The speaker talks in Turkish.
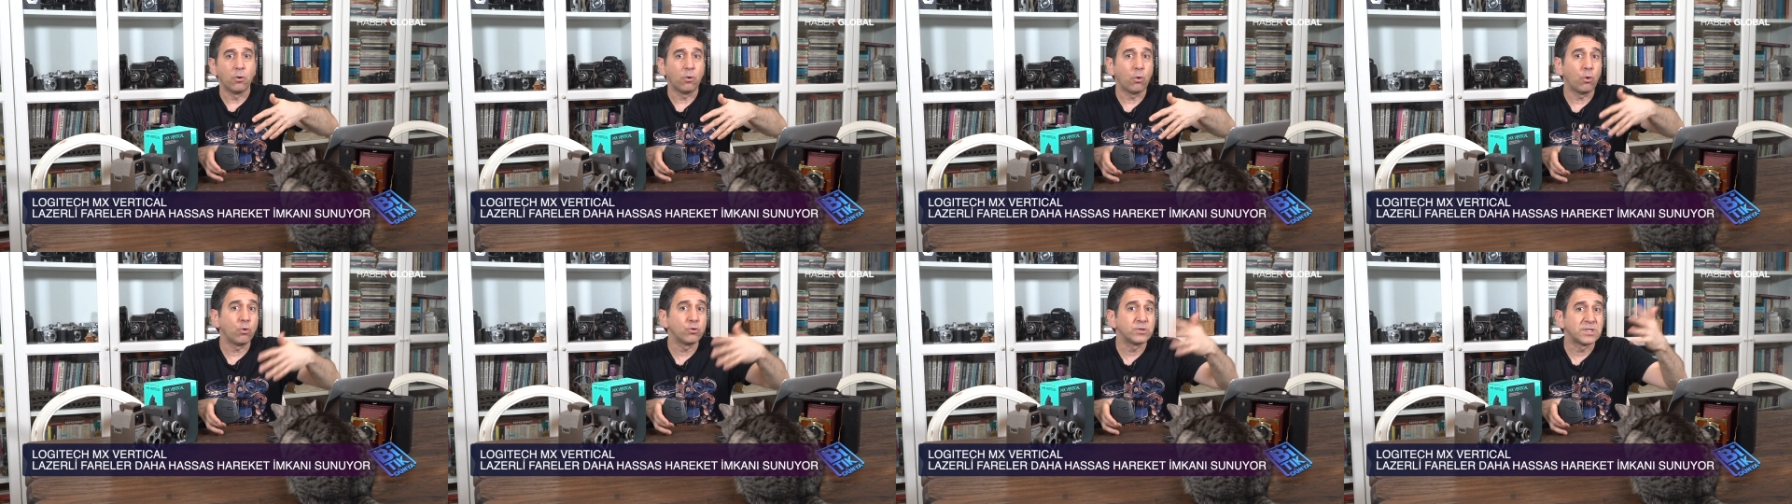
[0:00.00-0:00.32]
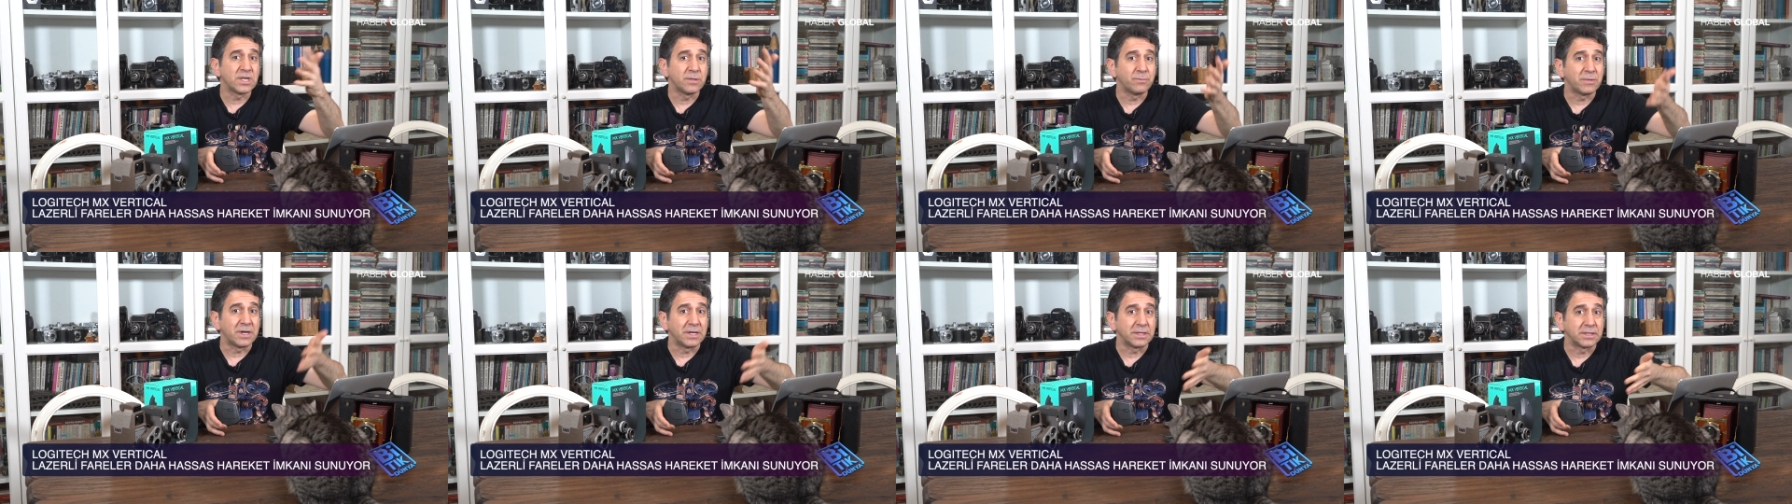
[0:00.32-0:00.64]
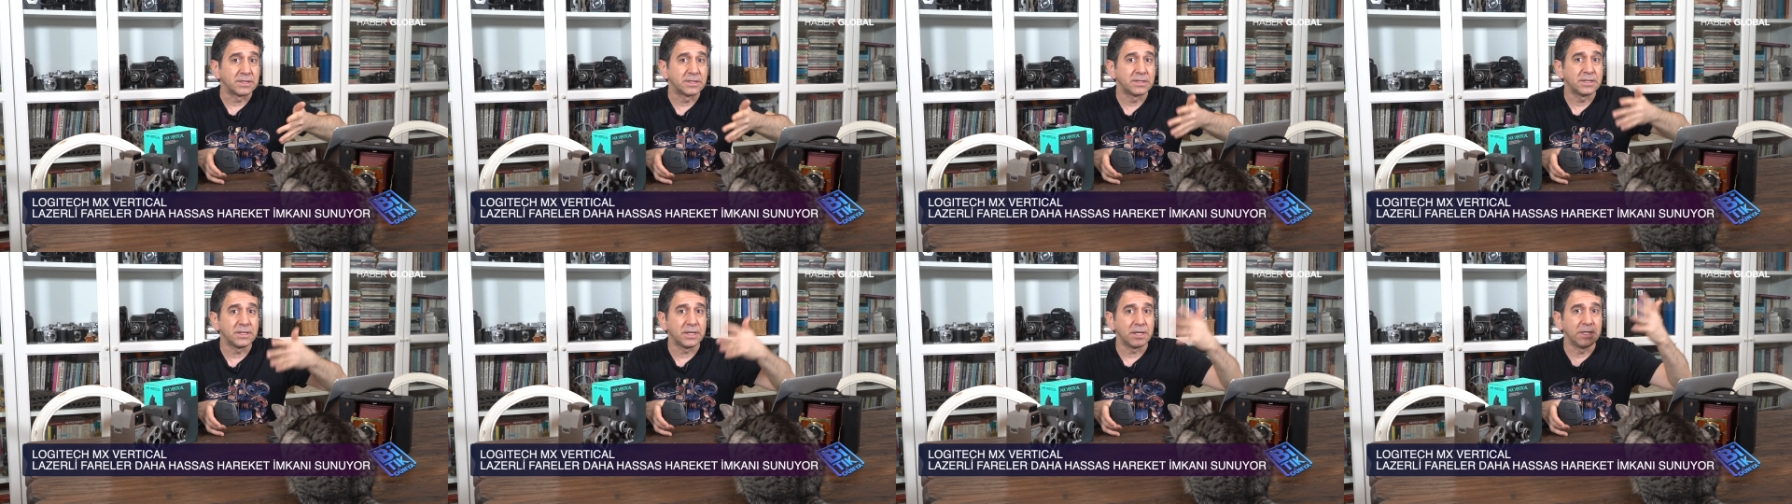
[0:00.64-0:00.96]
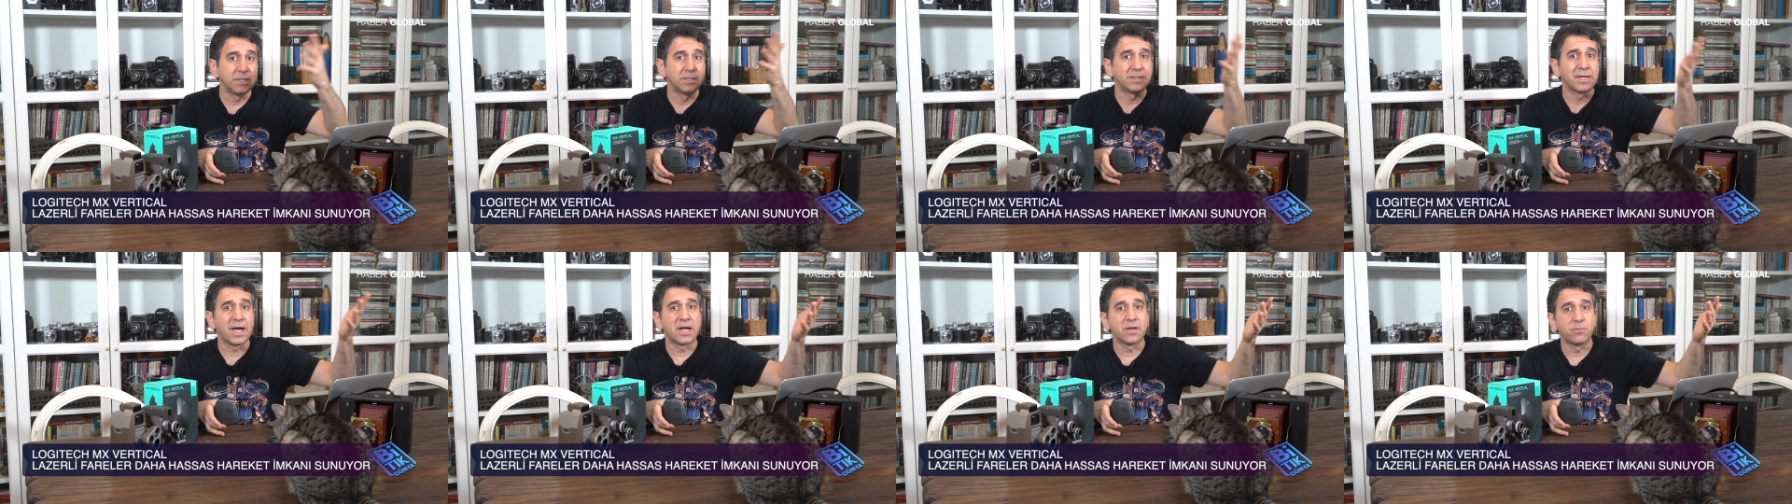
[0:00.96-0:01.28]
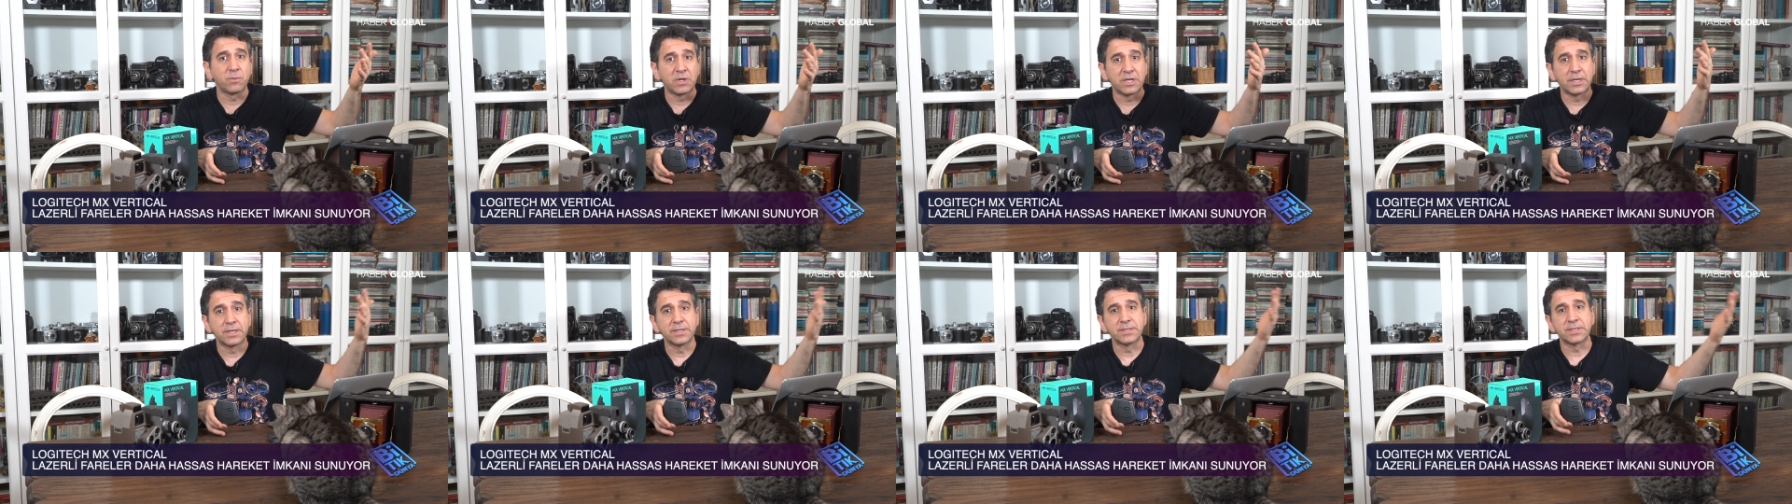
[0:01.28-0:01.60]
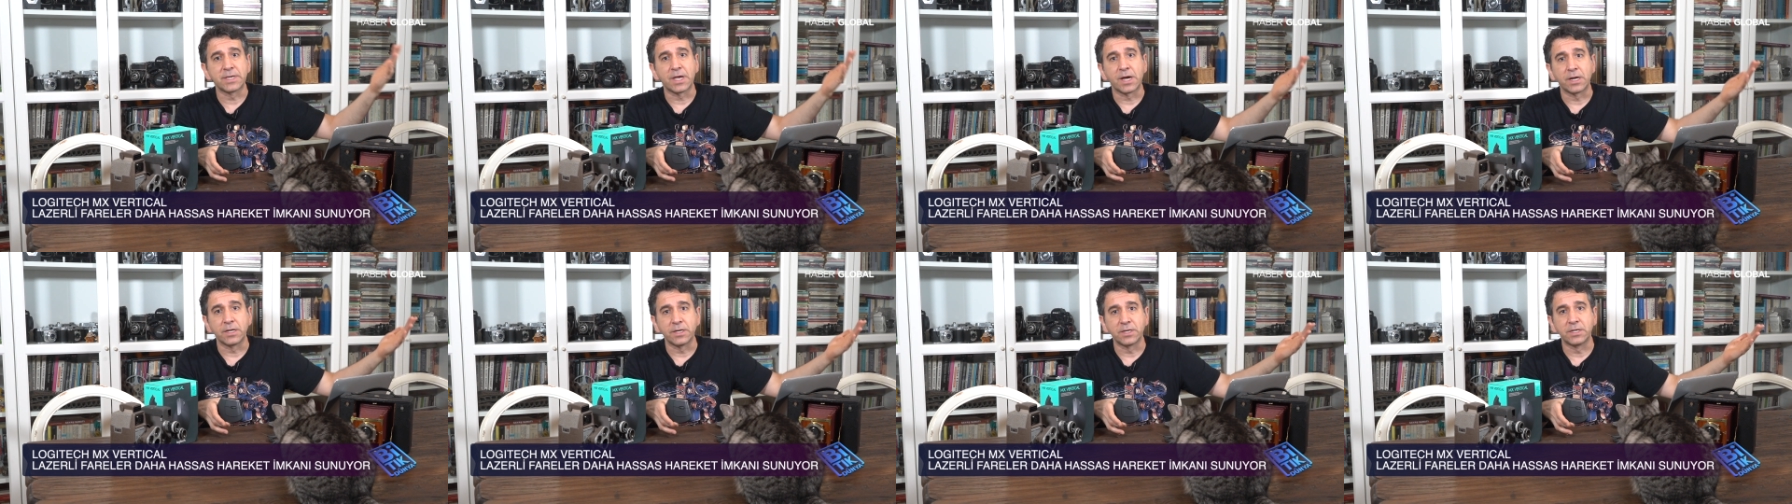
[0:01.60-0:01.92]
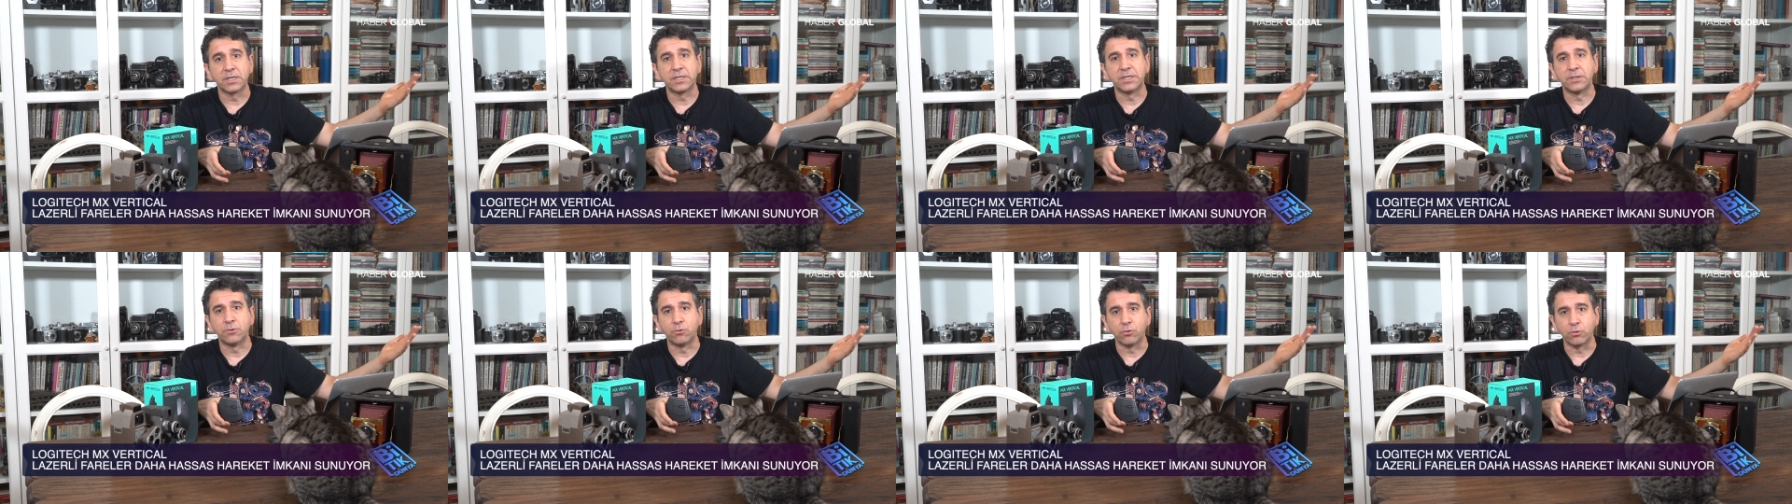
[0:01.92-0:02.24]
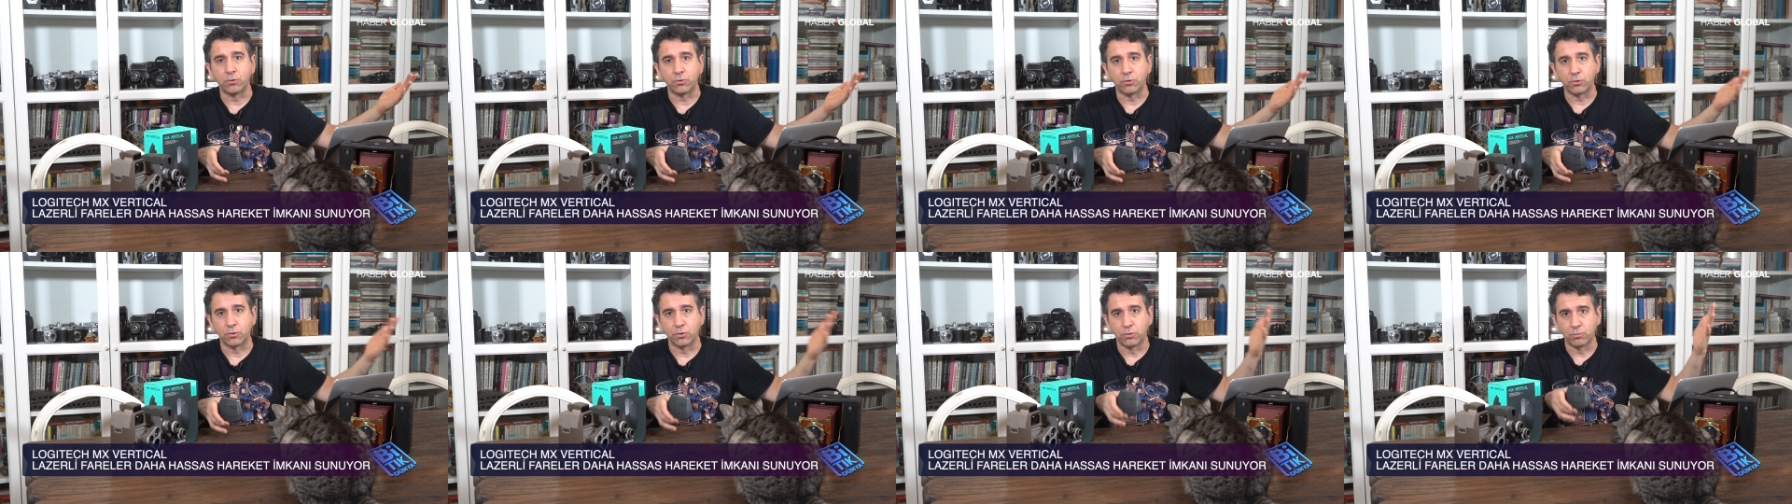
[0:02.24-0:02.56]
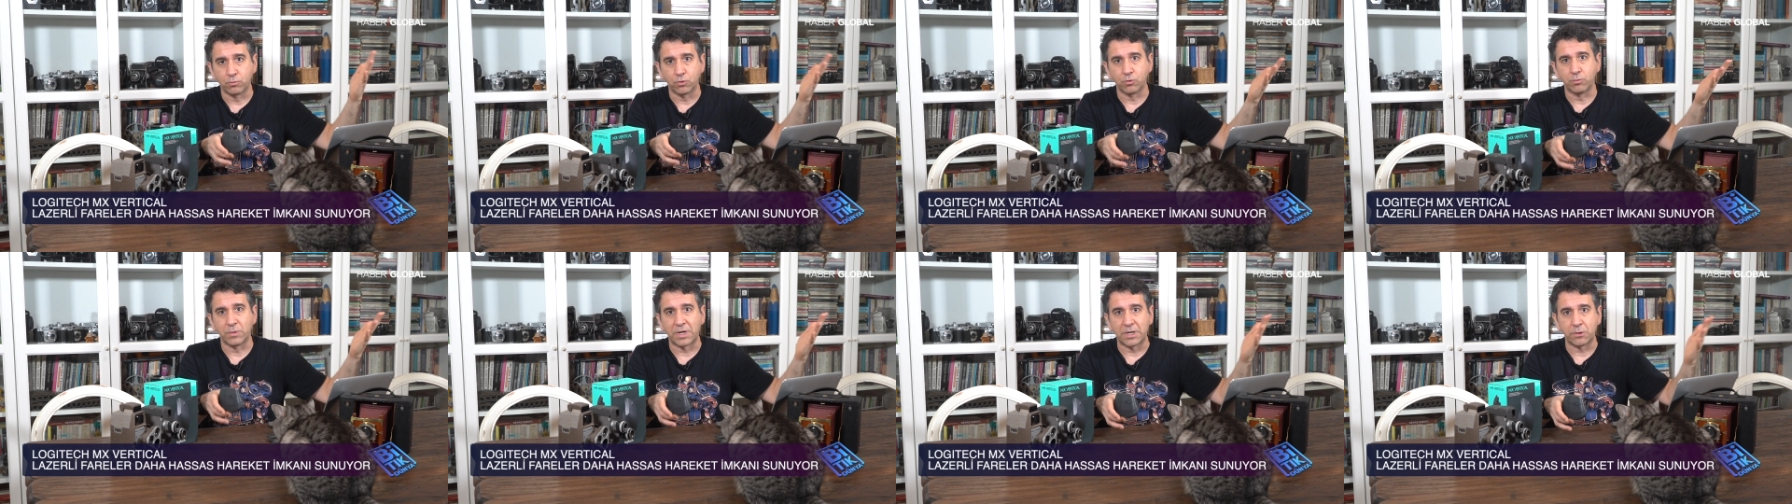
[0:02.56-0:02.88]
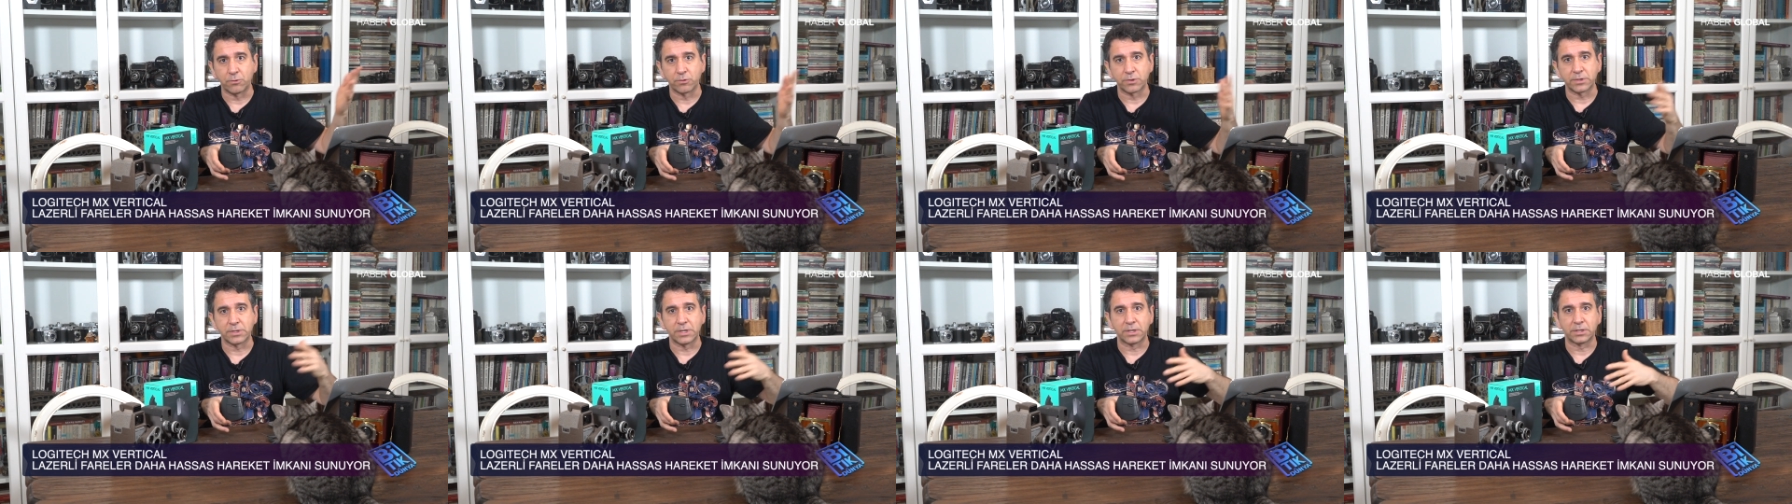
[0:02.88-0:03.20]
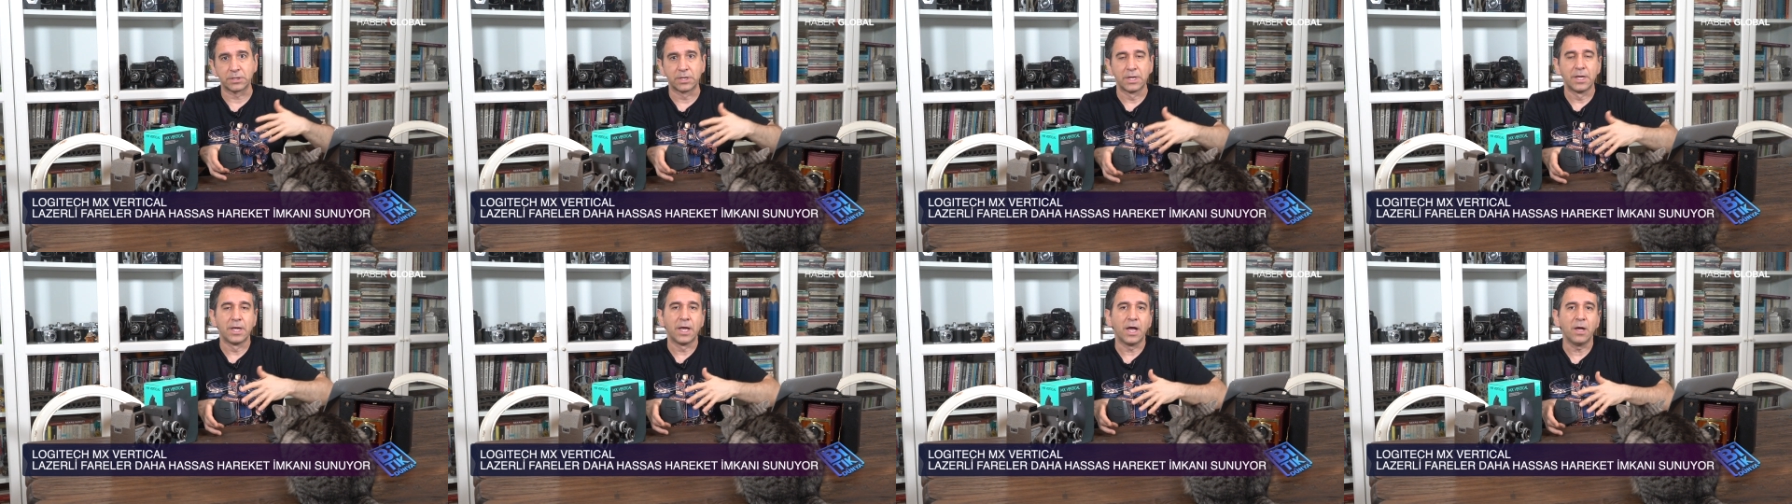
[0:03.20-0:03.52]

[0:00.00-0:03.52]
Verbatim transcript: o zamanki ilkel bilgisayarlara gidiyordu bu mouse'lar.